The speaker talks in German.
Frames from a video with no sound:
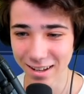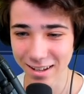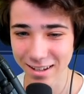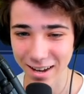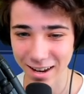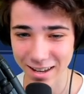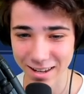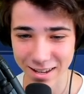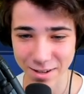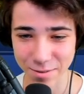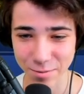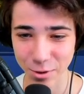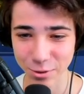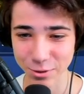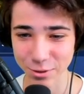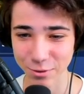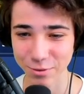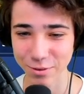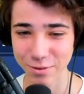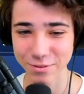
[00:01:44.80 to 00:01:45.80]
Geiler
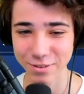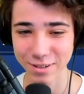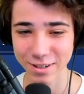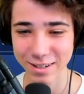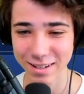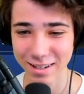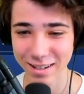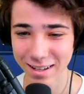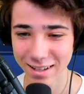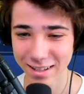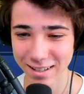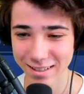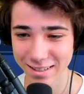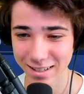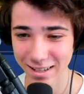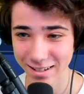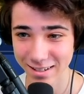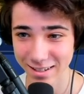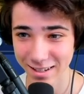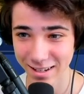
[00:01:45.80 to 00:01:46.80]
Emote auf jeden Fall.
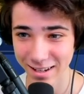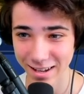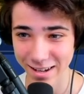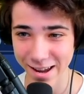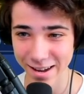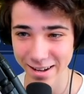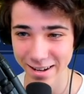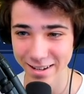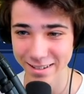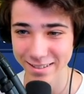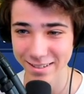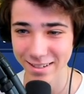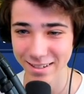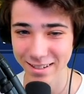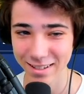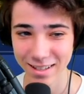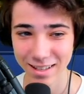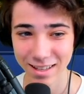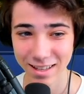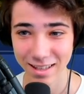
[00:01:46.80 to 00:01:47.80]
Dann hier ein Hängegleiter.
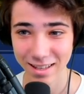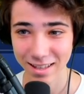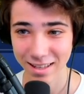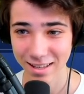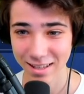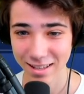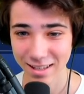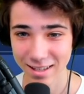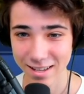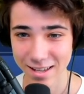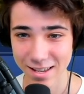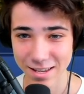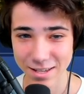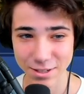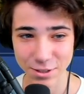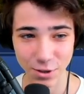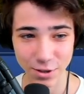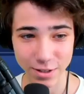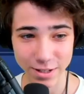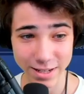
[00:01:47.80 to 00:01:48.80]

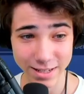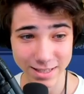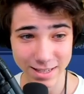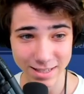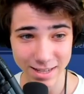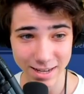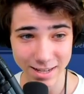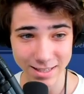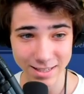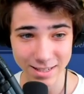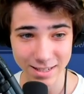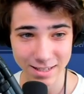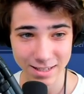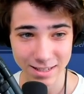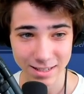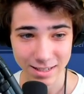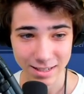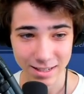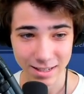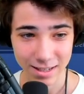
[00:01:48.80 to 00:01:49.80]
So, nächste Seite.
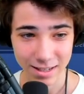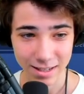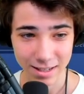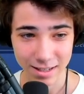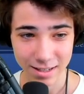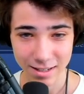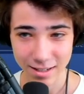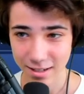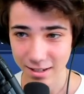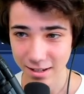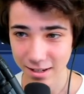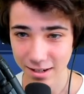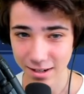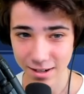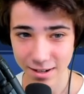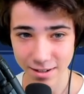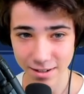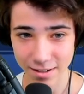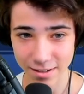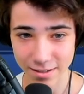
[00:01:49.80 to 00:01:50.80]

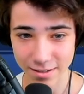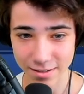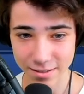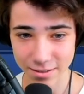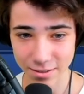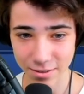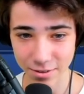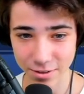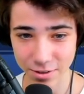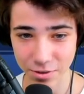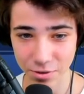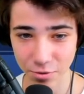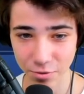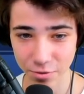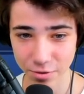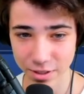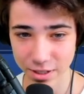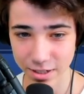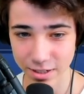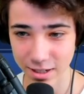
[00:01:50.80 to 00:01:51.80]
So, hier
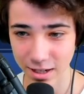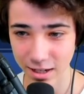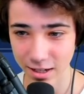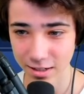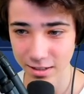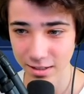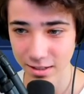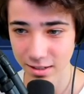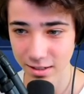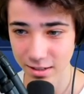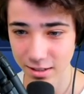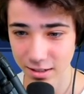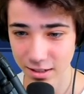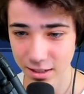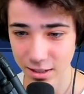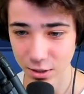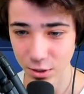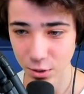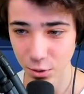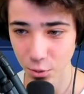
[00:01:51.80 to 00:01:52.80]
unwichtige Sachen.
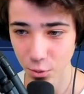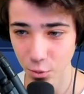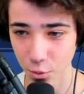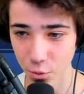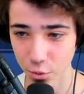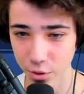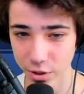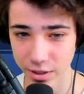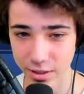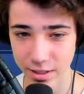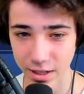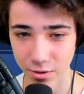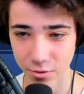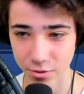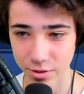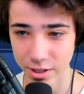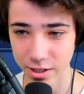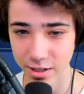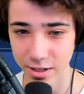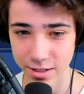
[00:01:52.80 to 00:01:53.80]
Oh, die Tarnung
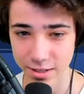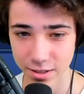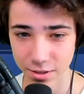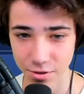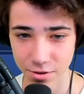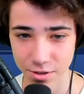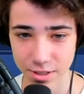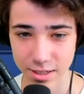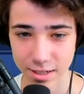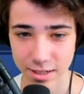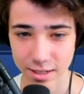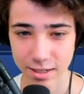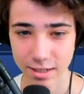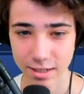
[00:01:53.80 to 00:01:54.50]
sieht nice aus.